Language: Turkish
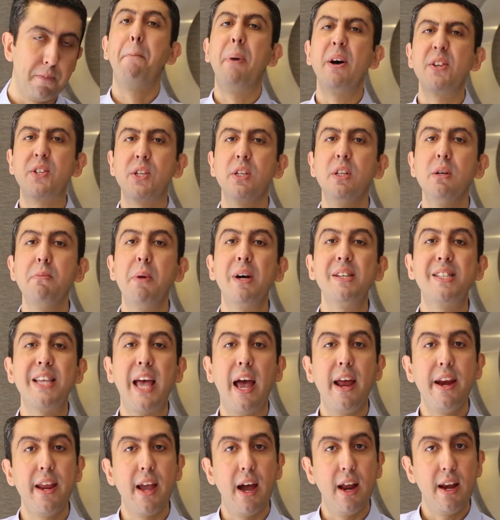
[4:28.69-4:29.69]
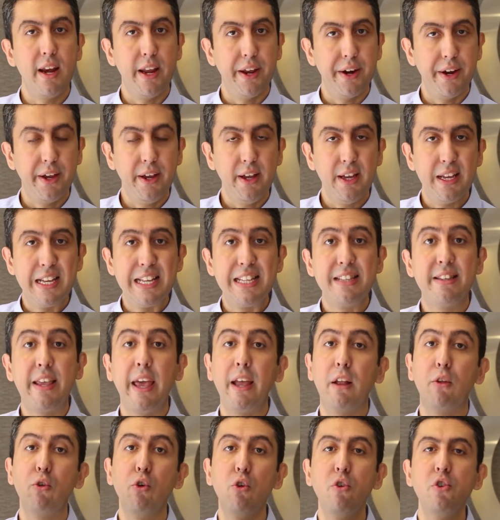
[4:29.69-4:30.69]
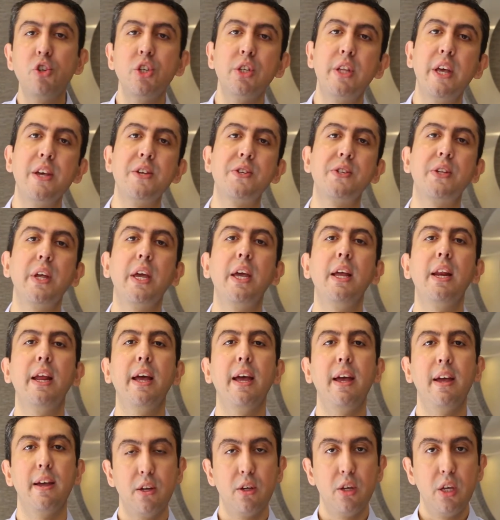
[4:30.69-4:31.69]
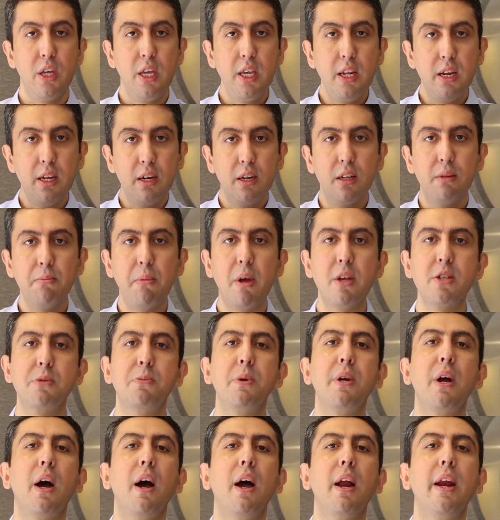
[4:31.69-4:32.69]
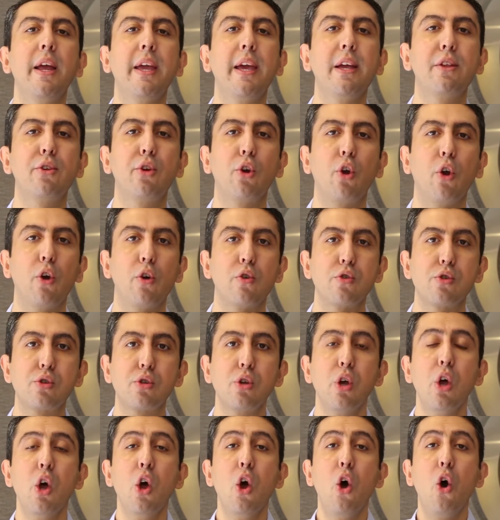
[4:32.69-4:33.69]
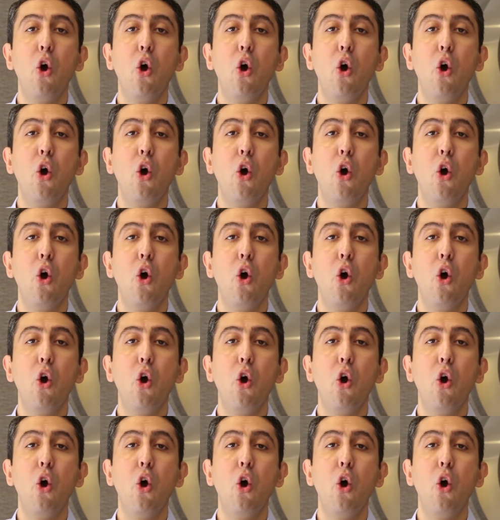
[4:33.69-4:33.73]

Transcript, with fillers: Basılı materyalleri teknoloji desteğiyle inanılmaz bir hale getiriyoruz.